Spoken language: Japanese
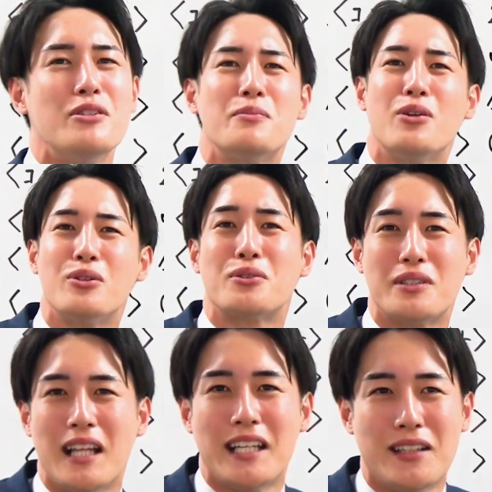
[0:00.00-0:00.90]
結びの補
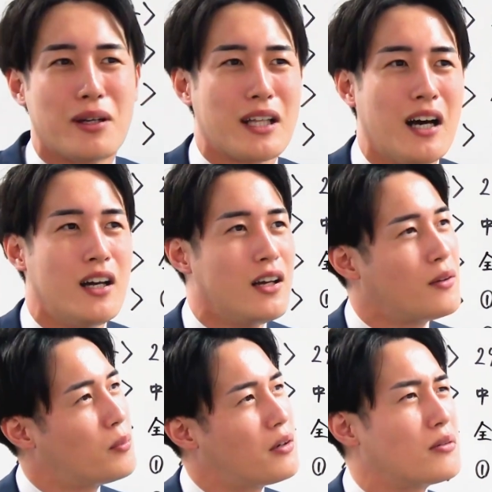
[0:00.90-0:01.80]
足で何って言われたら
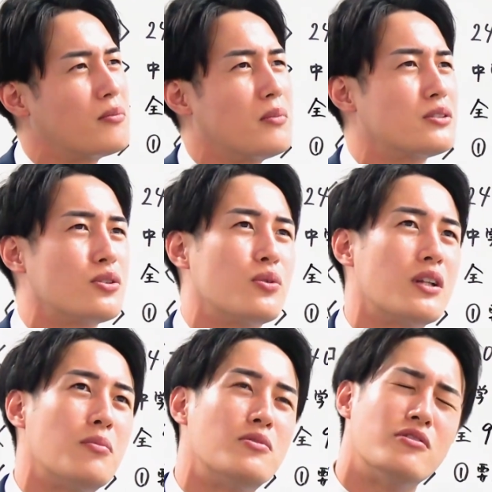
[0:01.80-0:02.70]
まあ、まあ、
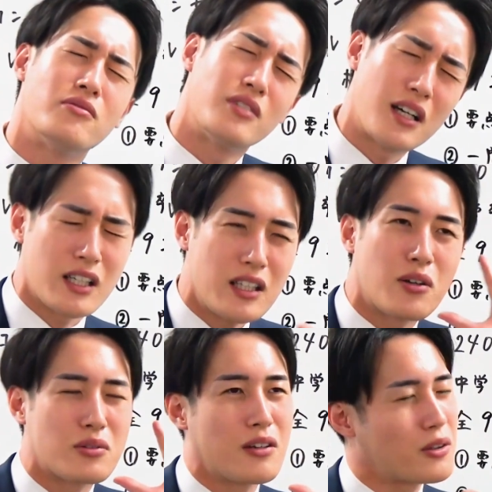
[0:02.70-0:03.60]
ゾーンな、うん、なんか聞い
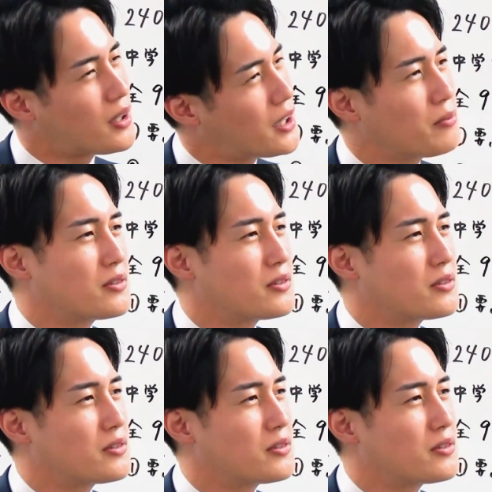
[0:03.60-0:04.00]
たことあるけどかかり